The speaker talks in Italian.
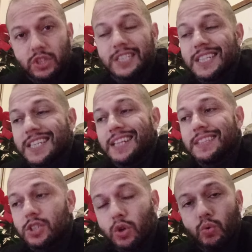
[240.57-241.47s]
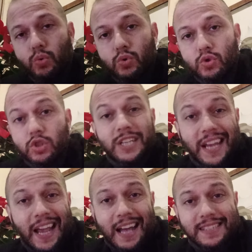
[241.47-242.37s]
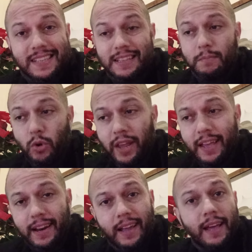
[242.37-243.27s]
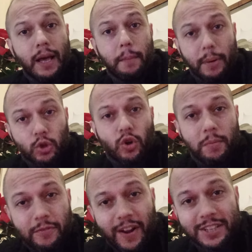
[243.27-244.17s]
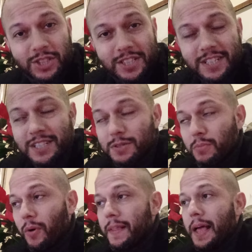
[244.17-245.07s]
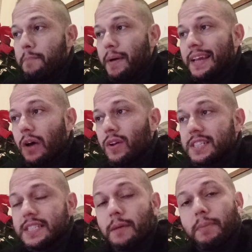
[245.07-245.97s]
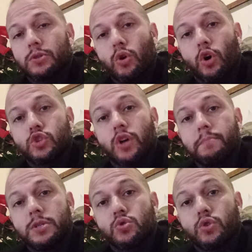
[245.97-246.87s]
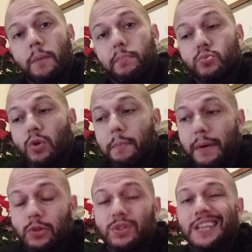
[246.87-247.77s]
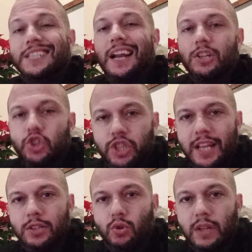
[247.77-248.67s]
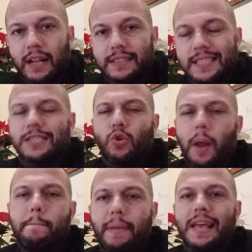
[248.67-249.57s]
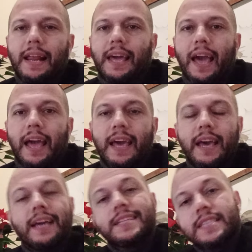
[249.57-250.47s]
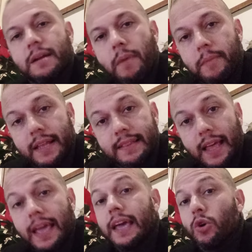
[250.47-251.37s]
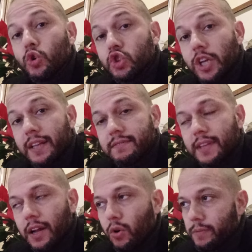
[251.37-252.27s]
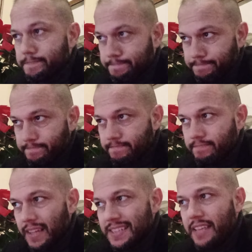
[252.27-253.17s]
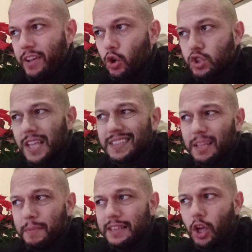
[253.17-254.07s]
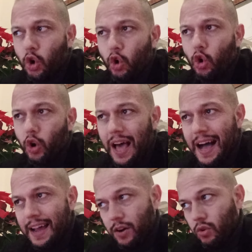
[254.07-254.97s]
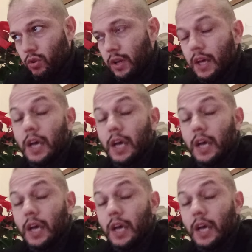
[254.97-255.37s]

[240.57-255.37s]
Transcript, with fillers: Se si sente escluso, si incazza da morire. Perdonami il francesismo perché un narcisista patologico ha bisogno, appunto, ripeto, di essere al centro dell'attenzione perché è estremamente egocentrico. Devi costantemente coccolarlo,